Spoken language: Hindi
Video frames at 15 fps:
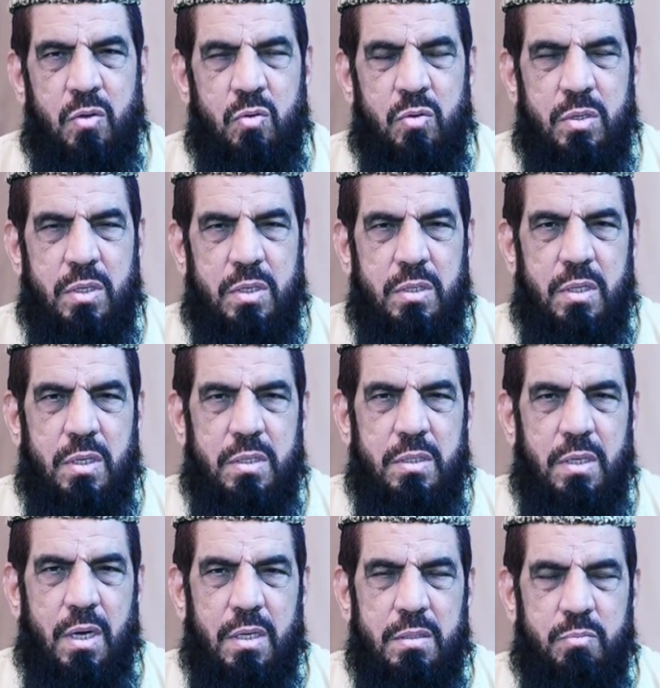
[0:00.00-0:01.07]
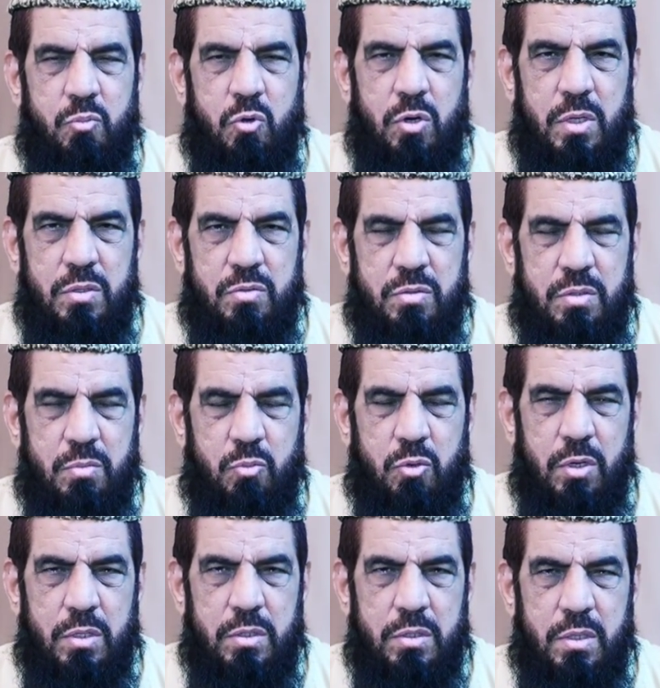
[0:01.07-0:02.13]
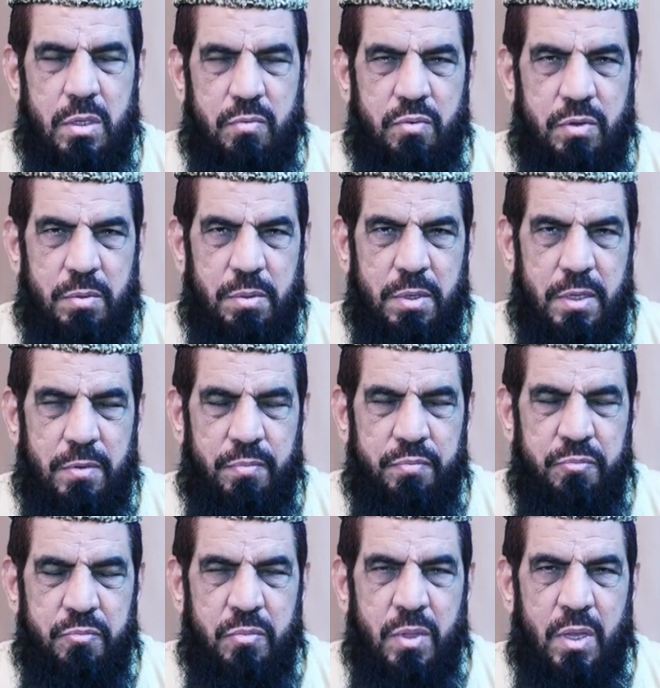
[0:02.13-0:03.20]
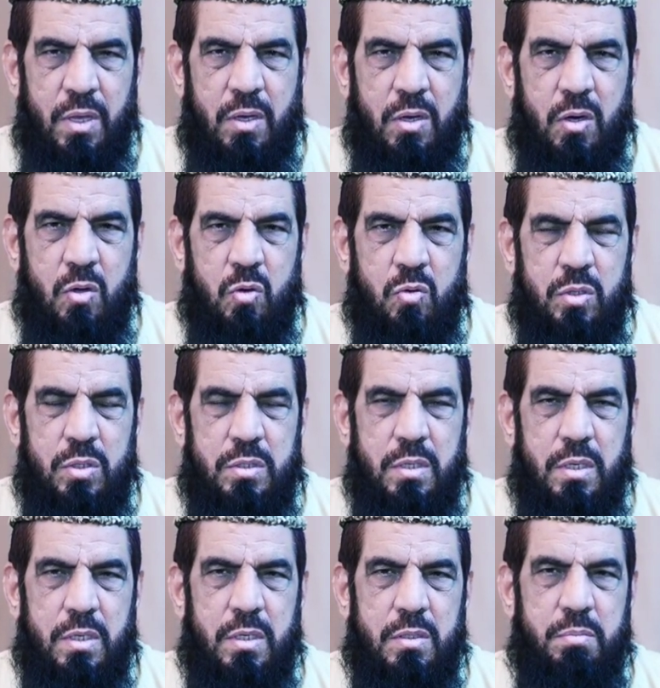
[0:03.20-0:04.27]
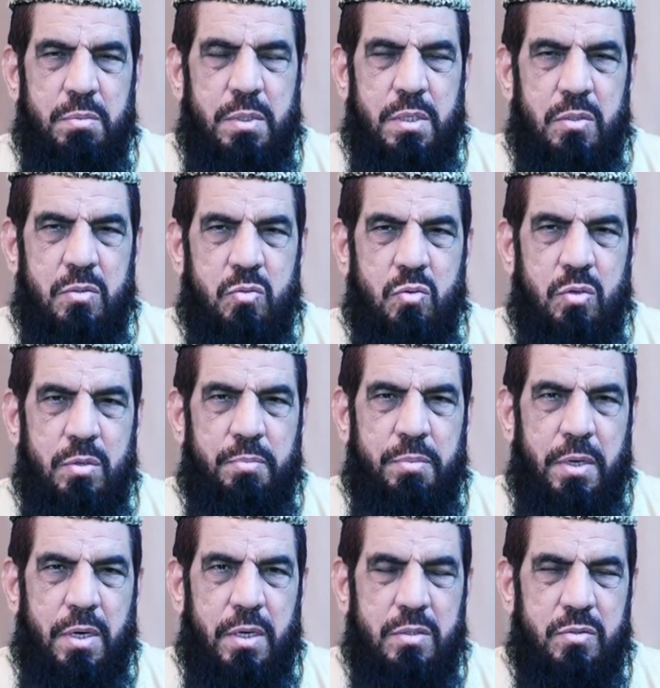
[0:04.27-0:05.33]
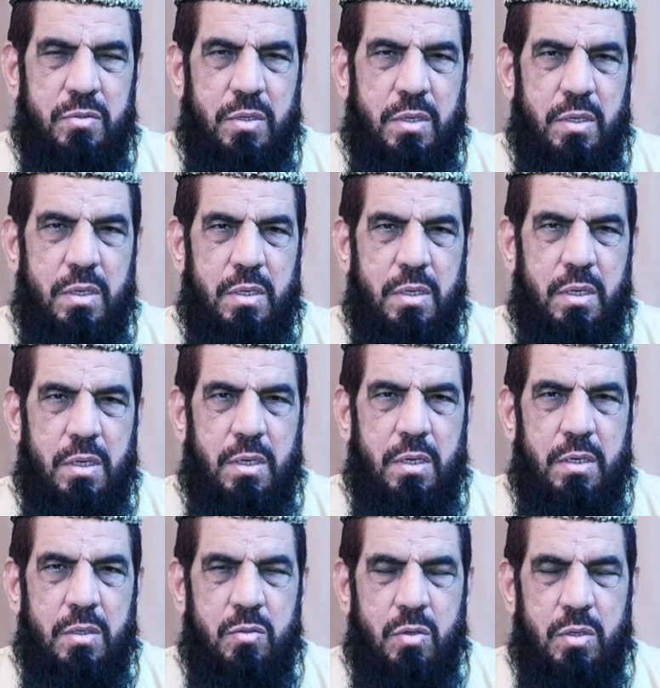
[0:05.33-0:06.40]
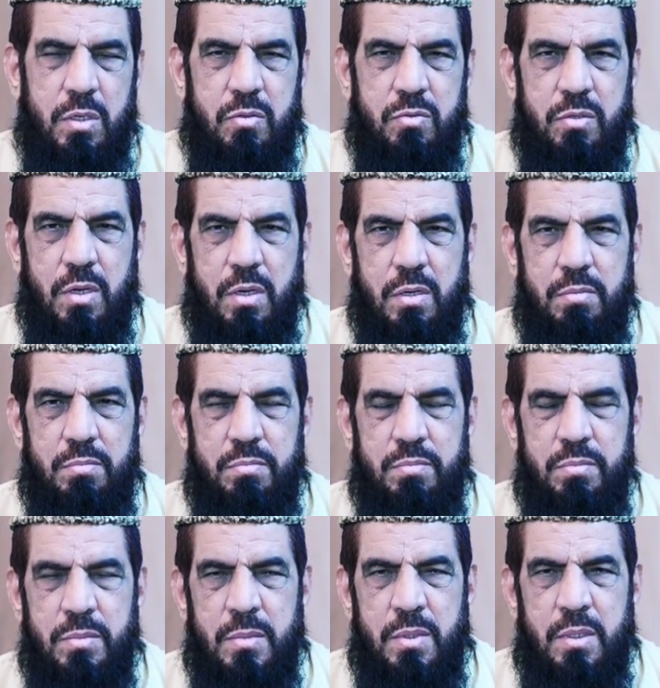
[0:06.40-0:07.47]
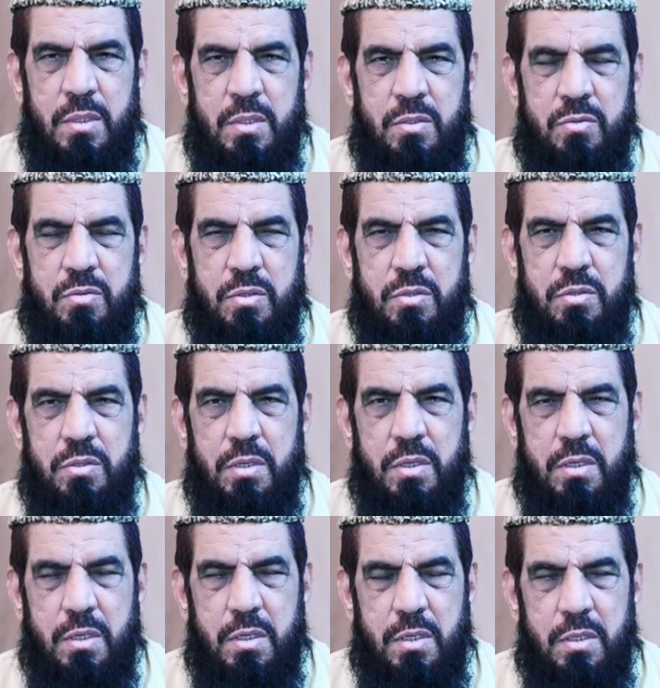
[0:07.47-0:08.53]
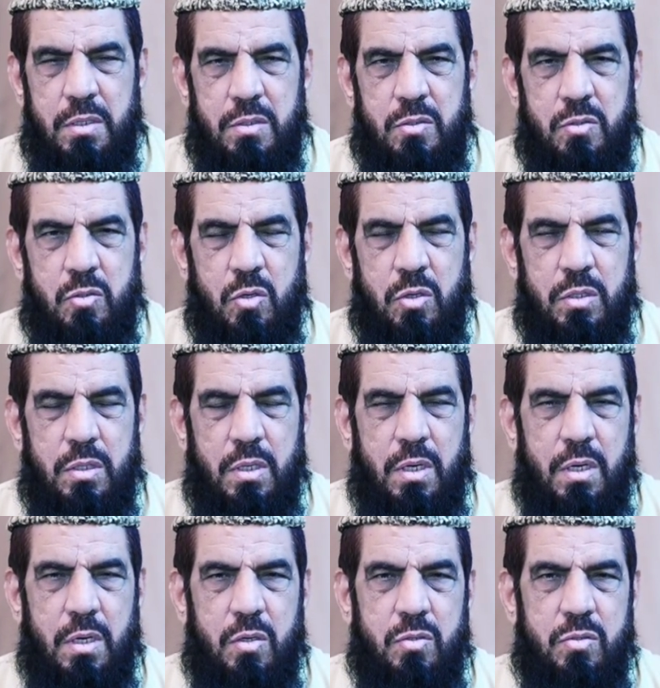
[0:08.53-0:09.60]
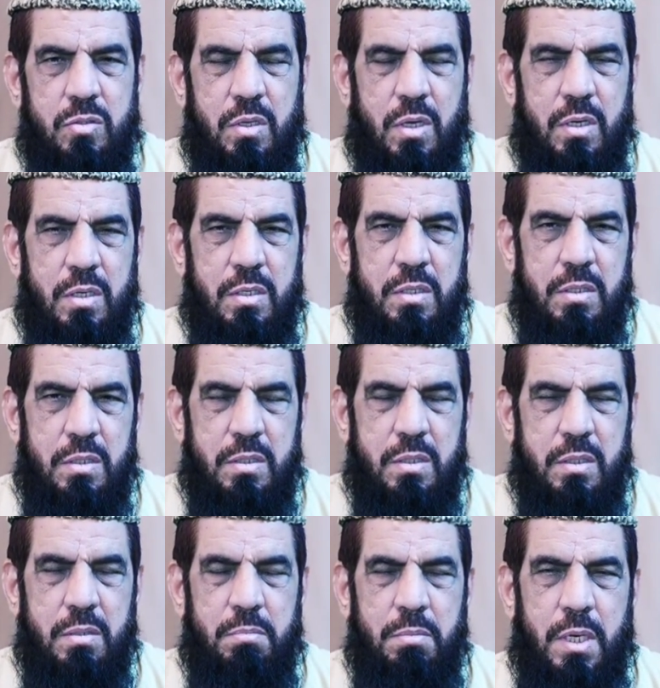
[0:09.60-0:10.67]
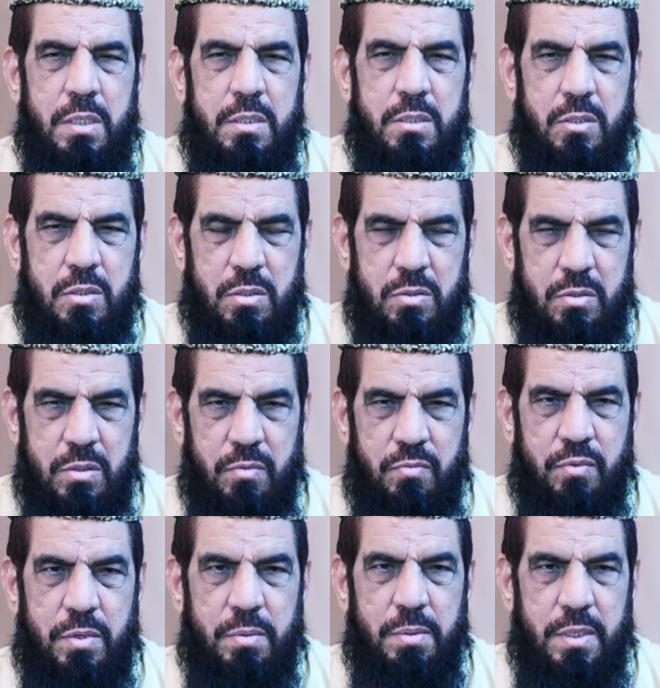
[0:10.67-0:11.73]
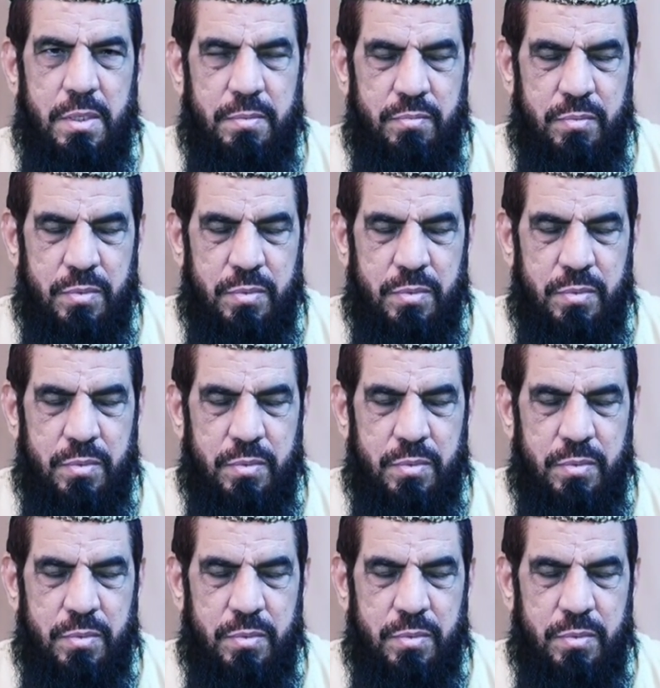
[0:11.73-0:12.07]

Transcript: उनके दर्जात बुलंद से बुलंद तर फरमाए और उन्हें जन्नत में रसूल पाक सल्ला अलैहि सिद्दीकीन शहदा और सालहीन की माइत नसीब फरमाए